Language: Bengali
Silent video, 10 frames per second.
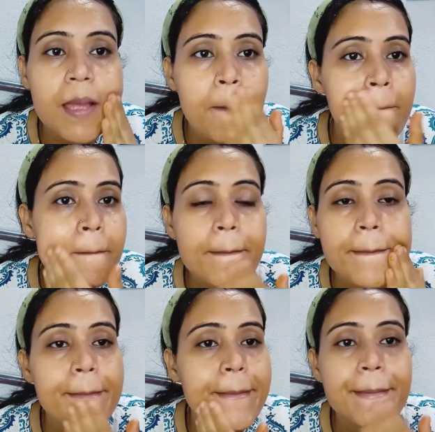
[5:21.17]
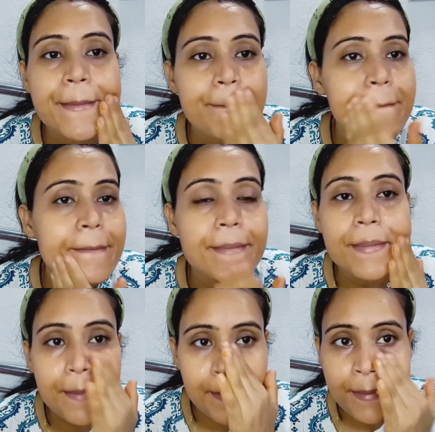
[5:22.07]
যেরকম বাড়িতে যেরকম
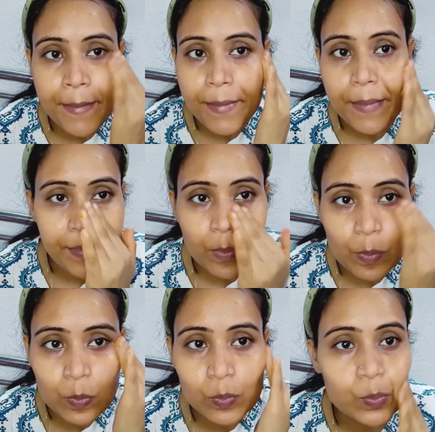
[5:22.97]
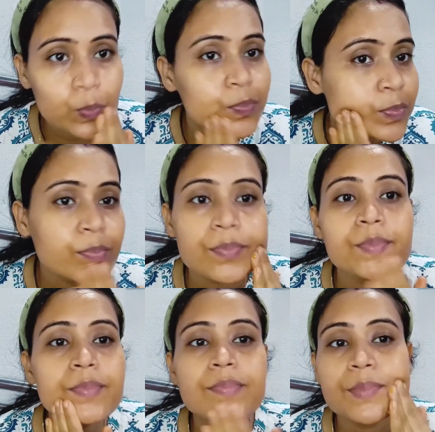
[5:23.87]
কাজকর্ম করো সেরকম কাজকর্ম করতে থাকলে
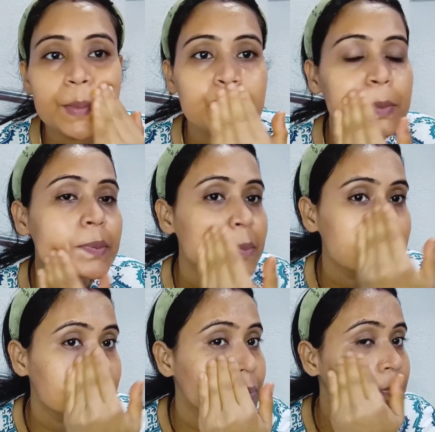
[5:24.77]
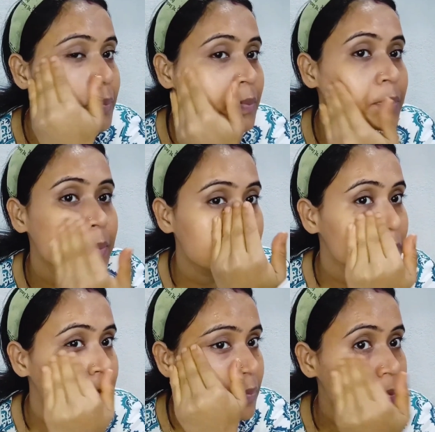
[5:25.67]
তারপর যখন এটা শুকিয়ে গেল
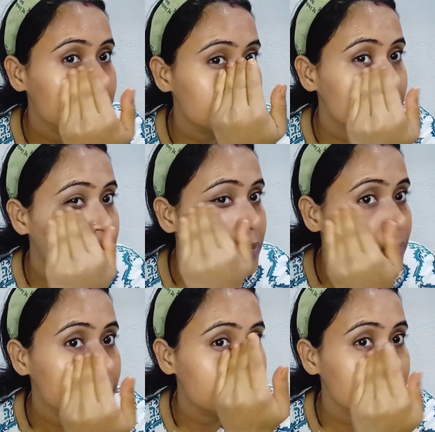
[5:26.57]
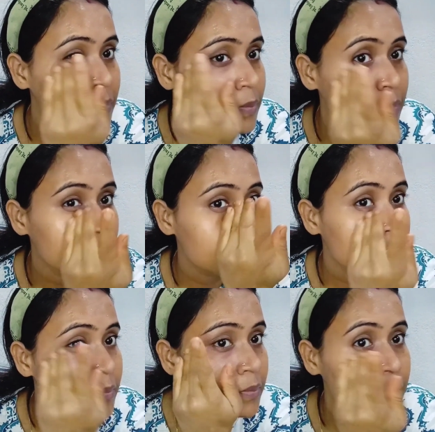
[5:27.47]
তারপর আবার দ্বিতীয়বার এটার
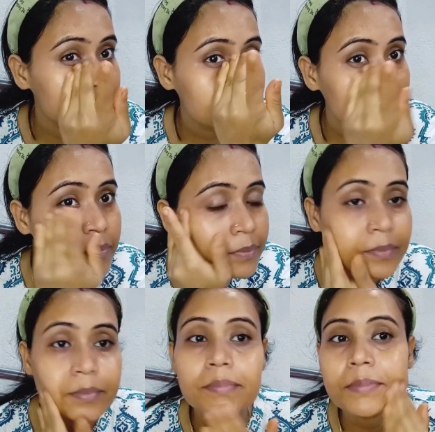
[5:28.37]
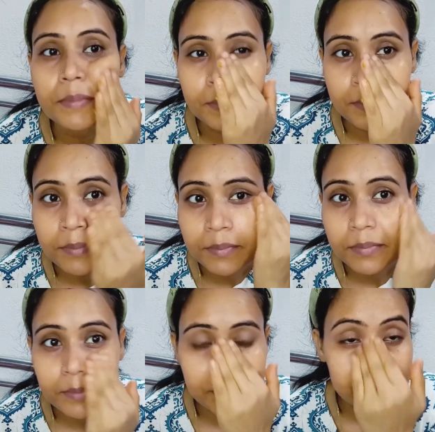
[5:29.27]
উপরেই আবার টমেটোর রসটাকে
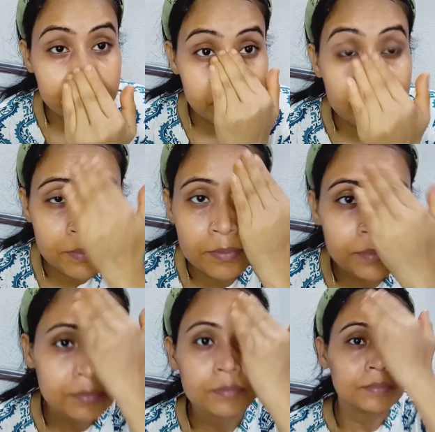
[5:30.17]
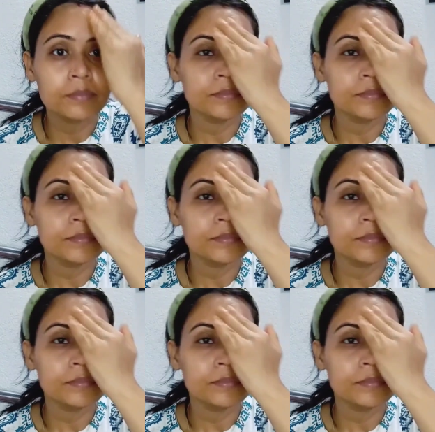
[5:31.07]
ফেসের মধ্যে অ্যাপ্লাই করলে তারপর